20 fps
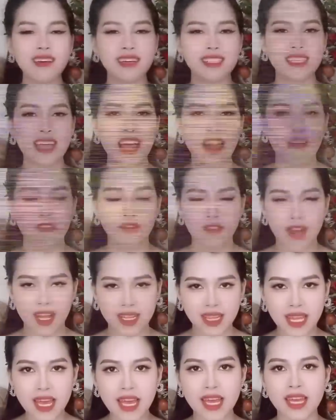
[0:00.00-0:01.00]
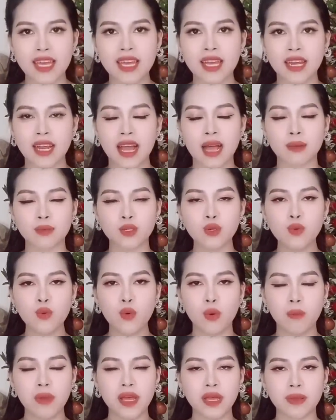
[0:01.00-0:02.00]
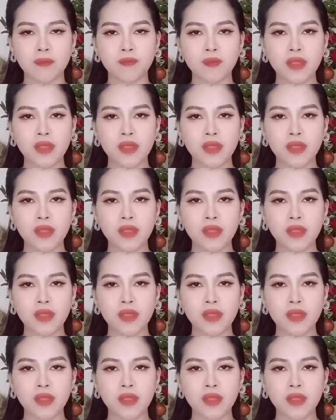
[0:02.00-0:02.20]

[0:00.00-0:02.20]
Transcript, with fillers: ngợi chàng và thể hiện cảm xúc của mình.